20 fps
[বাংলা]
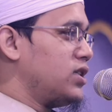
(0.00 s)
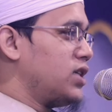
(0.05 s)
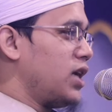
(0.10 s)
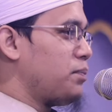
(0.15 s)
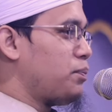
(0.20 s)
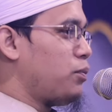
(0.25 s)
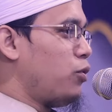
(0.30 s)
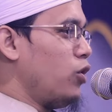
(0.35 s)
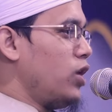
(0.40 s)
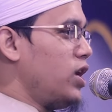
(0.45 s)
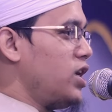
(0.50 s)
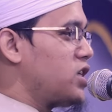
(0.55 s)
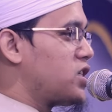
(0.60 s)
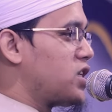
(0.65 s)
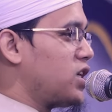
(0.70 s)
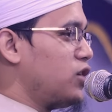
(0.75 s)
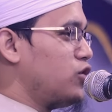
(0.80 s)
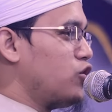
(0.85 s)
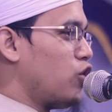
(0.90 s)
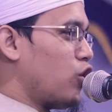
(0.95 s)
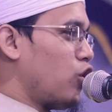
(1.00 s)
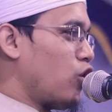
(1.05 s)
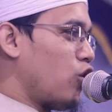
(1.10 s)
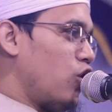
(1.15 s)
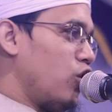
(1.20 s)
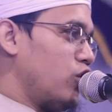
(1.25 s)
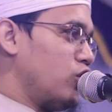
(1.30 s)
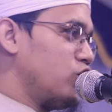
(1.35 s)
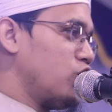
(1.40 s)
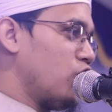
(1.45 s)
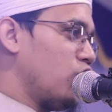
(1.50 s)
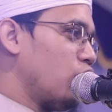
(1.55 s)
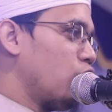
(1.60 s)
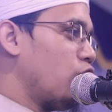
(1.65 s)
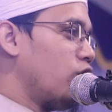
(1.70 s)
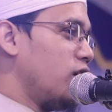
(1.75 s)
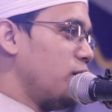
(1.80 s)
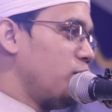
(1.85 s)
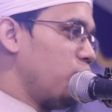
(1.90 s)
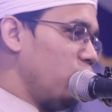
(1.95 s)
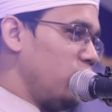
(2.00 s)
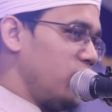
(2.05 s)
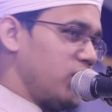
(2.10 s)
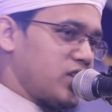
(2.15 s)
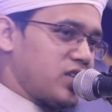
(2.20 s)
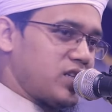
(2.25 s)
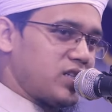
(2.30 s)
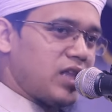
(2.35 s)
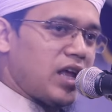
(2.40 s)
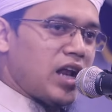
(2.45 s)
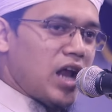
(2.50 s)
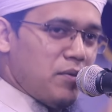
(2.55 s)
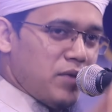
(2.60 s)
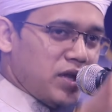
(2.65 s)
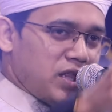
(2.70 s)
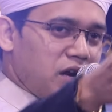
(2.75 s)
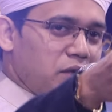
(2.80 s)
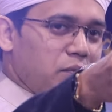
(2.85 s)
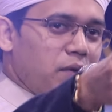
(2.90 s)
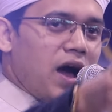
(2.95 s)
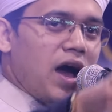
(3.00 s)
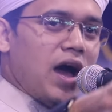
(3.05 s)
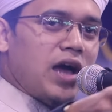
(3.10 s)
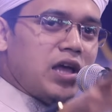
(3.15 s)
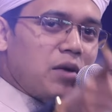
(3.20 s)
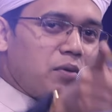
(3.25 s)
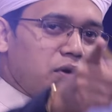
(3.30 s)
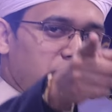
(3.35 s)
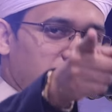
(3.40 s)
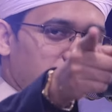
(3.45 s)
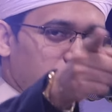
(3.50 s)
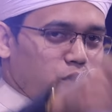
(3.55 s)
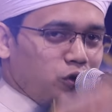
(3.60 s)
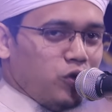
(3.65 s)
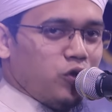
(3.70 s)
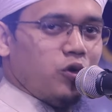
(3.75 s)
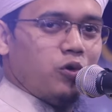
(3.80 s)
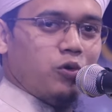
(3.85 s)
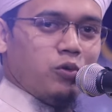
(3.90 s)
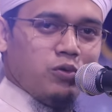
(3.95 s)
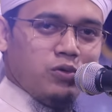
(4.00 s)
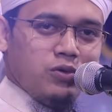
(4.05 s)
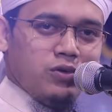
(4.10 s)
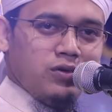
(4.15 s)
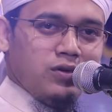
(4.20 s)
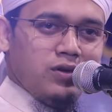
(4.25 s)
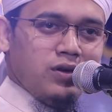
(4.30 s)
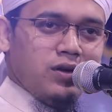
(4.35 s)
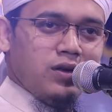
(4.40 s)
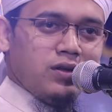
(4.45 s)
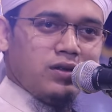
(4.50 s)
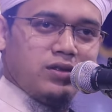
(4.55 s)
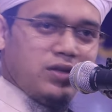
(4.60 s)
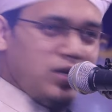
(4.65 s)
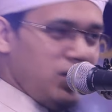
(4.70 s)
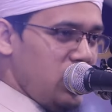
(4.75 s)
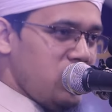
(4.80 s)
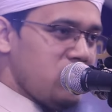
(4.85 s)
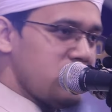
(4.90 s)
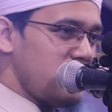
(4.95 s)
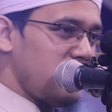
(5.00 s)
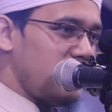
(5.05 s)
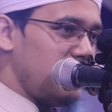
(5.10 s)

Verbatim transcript: যে পুলিশই জনগণ জনগণই পুলিশ তারা আমাদের ভাই আমাদের বন্ধু তাই না